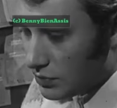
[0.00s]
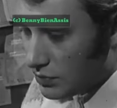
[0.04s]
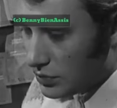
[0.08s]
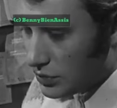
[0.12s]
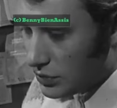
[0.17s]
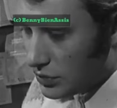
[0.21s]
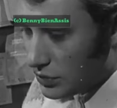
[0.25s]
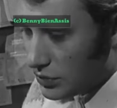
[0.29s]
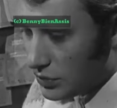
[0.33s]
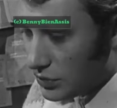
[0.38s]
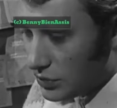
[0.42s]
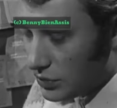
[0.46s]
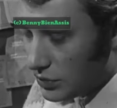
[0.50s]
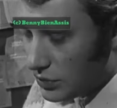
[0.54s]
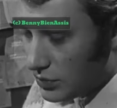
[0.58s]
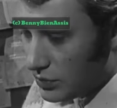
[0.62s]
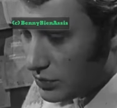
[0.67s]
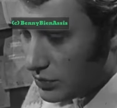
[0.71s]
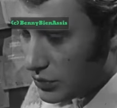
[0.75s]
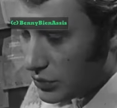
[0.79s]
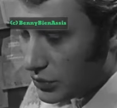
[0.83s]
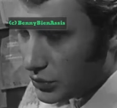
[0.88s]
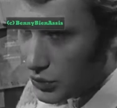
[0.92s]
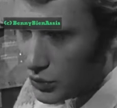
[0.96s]
plus,
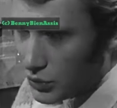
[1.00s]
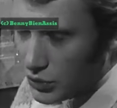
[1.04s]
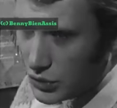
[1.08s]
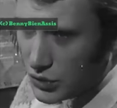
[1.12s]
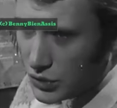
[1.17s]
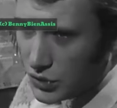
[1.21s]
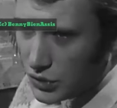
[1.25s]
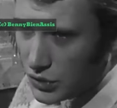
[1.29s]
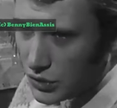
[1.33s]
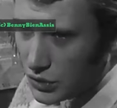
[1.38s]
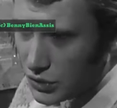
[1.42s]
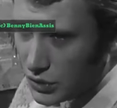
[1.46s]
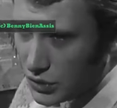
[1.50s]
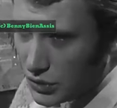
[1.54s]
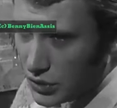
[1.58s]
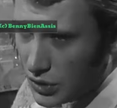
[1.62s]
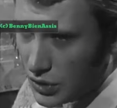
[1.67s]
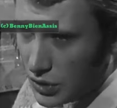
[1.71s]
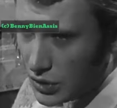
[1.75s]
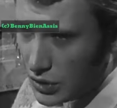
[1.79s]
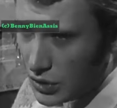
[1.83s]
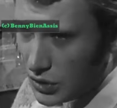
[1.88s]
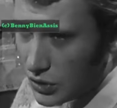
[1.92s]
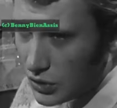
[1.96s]
plus douces, euh,
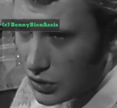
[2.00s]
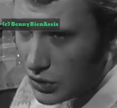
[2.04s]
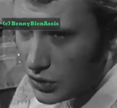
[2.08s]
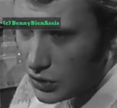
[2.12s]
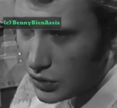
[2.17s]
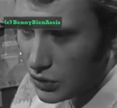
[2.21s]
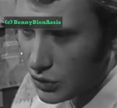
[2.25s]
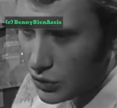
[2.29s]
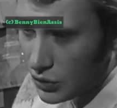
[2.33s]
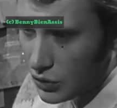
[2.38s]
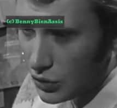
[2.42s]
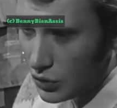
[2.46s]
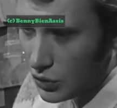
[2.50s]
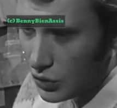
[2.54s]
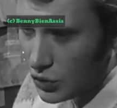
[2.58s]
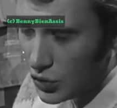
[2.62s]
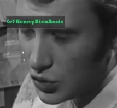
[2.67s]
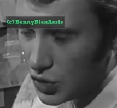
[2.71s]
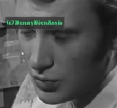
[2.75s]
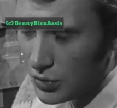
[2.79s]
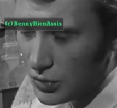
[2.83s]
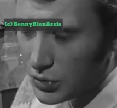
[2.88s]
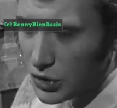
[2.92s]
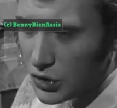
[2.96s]
euh,
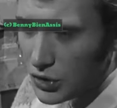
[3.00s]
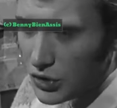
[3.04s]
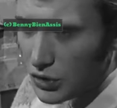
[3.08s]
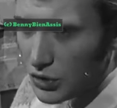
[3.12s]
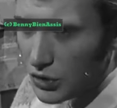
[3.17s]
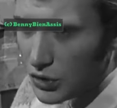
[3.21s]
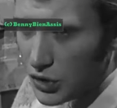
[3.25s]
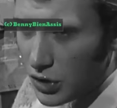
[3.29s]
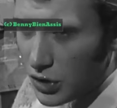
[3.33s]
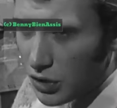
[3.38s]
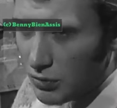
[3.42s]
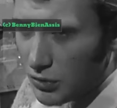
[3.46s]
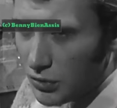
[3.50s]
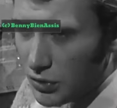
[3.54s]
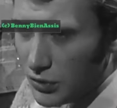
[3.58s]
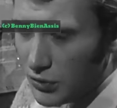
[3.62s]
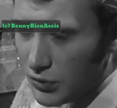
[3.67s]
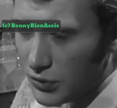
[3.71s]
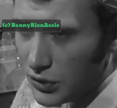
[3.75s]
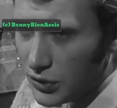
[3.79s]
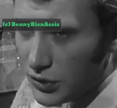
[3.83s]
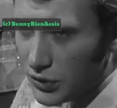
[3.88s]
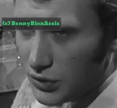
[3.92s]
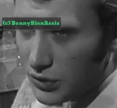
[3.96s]
j'ai peut-être changé un peu,
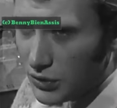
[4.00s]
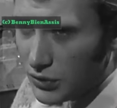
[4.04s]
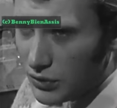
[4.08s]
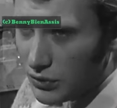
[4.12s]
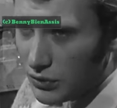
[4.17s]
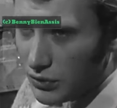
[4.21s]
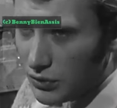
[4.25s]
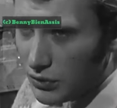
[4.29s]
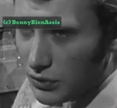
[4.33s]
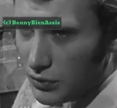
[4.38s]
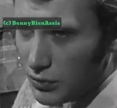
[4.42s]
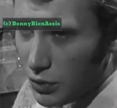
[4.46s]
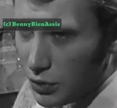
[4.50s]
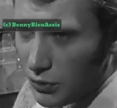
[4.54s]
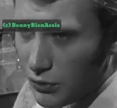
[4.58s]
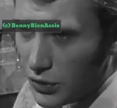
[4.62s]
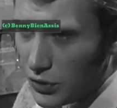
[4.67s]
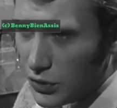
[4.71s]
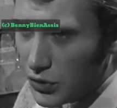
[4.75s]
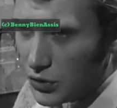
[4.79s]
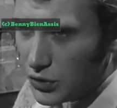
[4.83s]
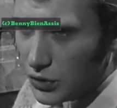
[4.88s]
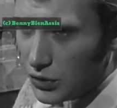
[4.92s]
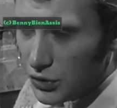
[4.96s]
oui. Mais
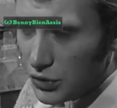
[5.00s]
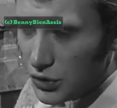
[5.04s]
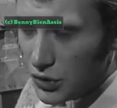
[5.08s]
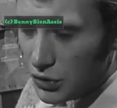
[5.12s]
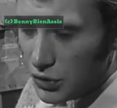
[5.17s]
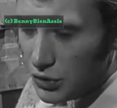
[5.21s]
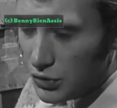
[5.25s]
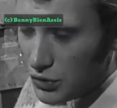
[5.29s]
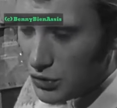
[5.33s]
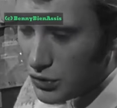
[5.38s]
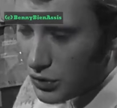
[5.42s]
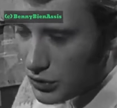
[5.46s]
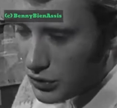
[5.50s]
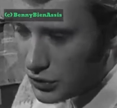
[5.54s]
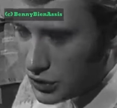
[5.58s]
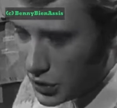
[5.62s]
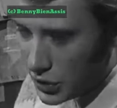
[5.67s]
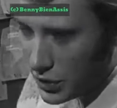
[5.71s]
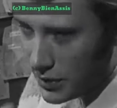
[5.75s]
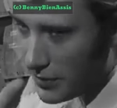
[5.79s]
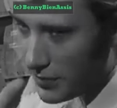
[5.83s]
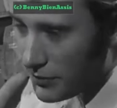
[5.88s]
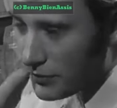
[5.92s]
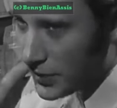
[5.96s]
enfin, j'ai toujours, j'ai
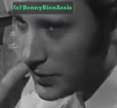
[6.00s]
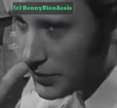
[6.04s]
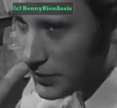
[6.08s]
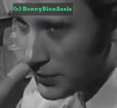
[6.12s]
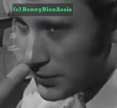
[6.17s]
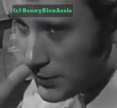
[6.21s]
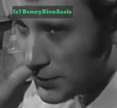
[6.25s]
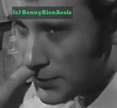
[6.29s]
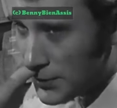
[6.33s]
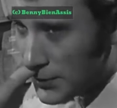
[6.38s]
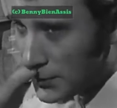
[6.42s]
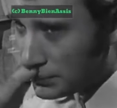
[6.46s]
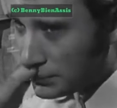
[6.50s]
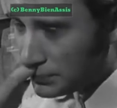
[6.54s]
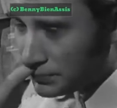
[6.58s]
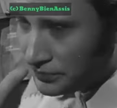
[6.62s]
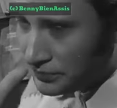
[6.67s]
quand même fait attention